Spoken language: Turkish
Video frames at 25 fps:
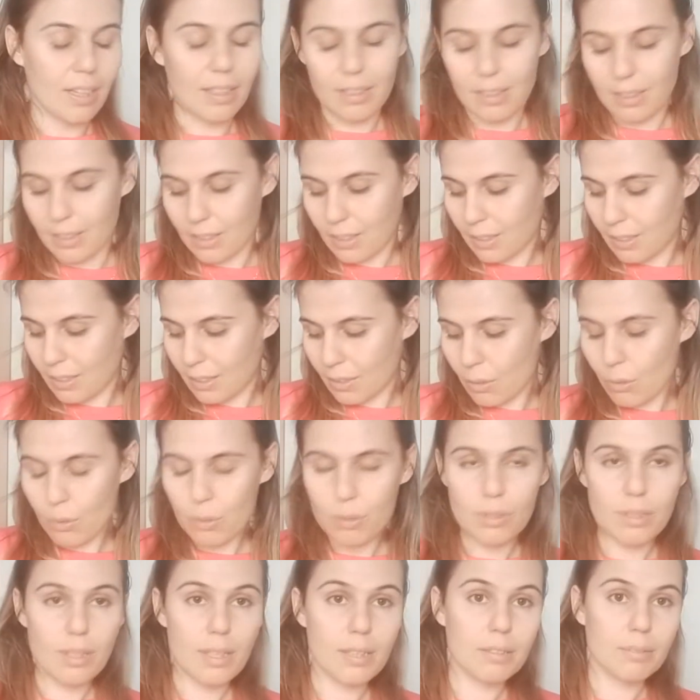Ee, o
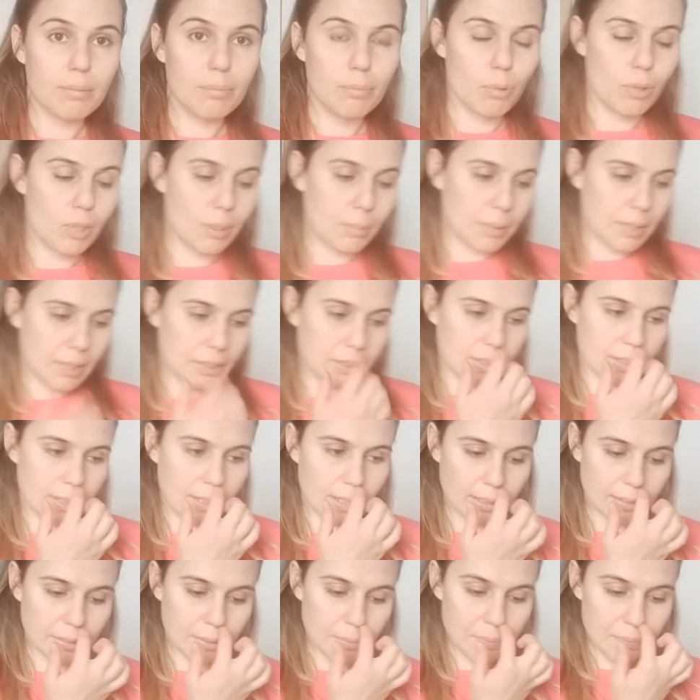yüzden böyle bir
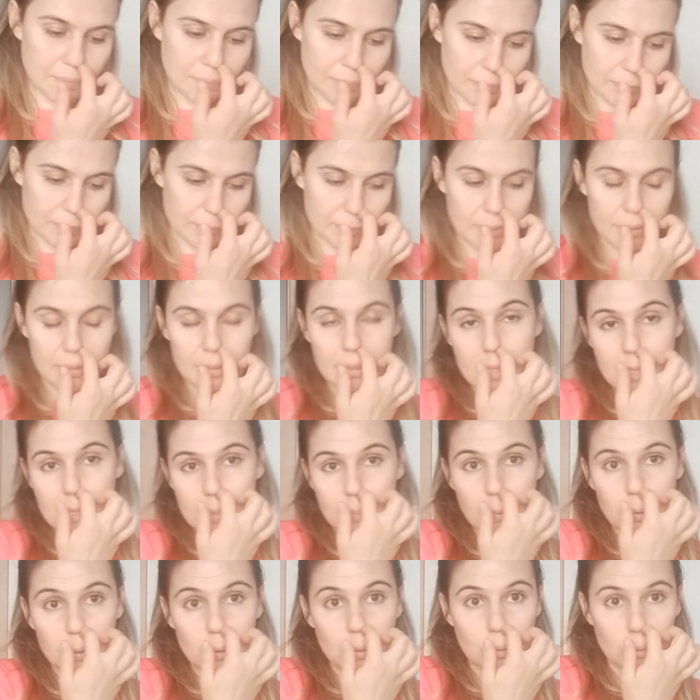reçel aldım. Ee,
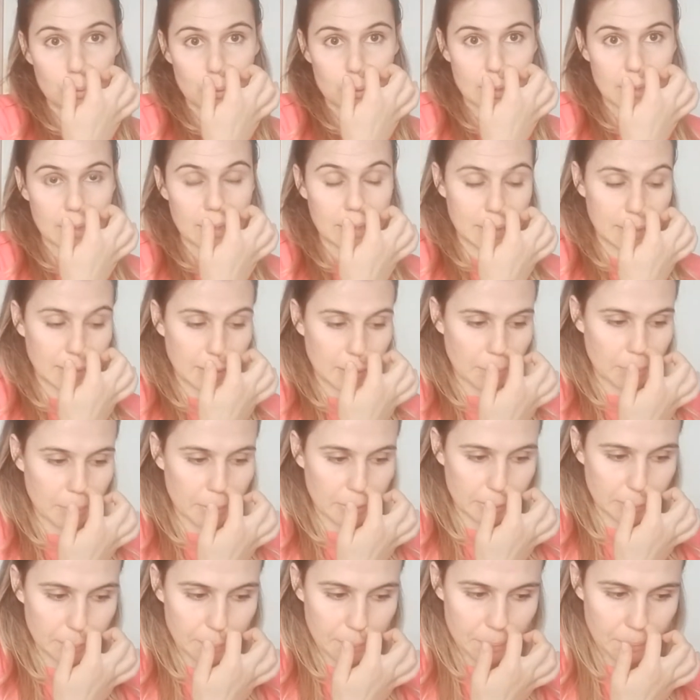kısmet olursa yine
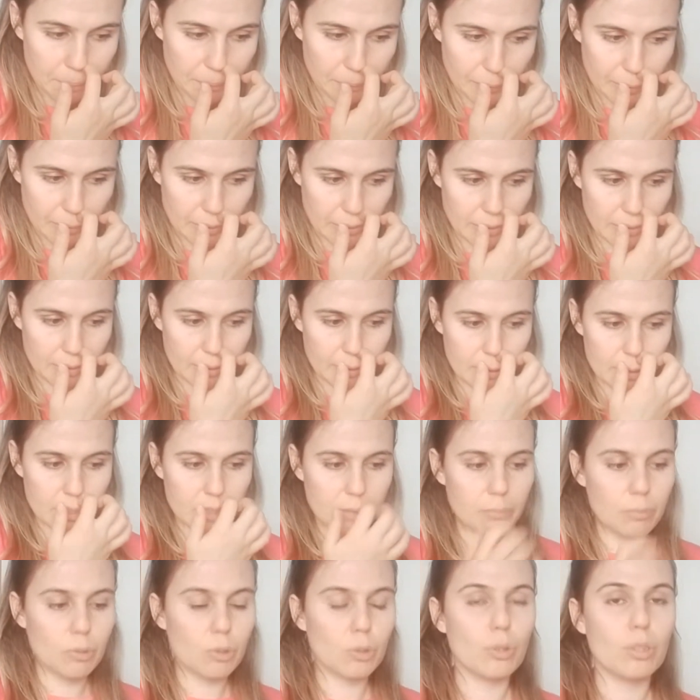yaparım. Ee,
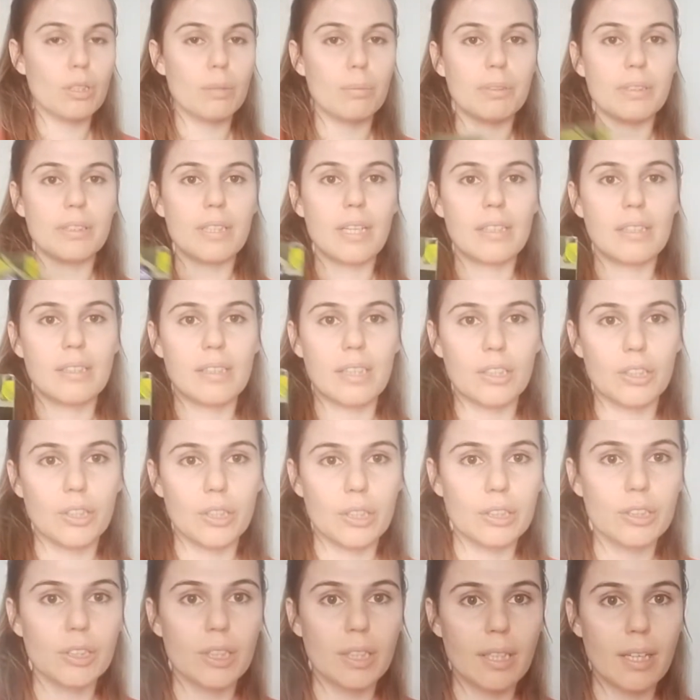şimdi şöyle bir tane
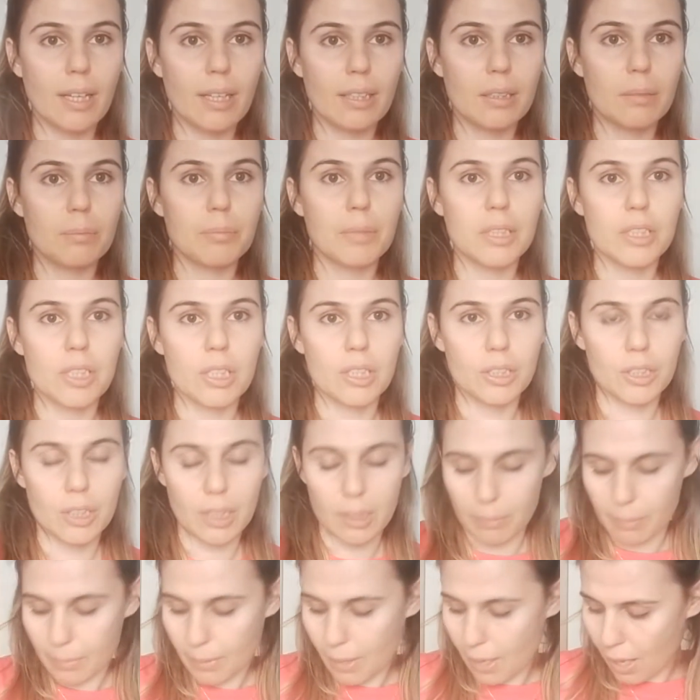yeşil çay aldım. Yeşil
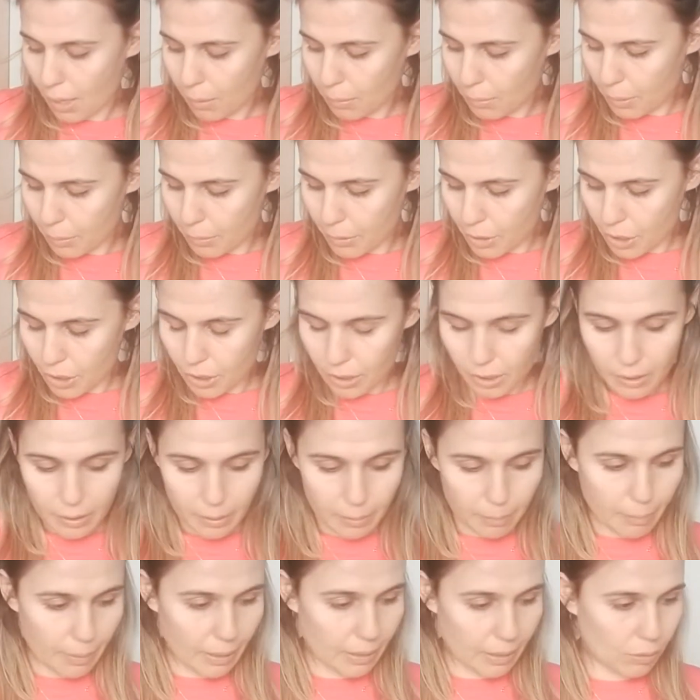çayım kalmamıştı.
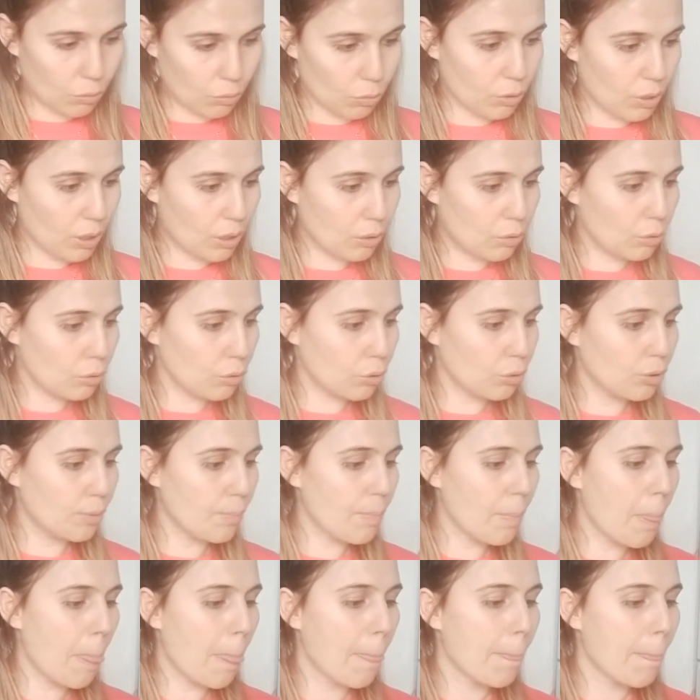Ben tüketiyorum.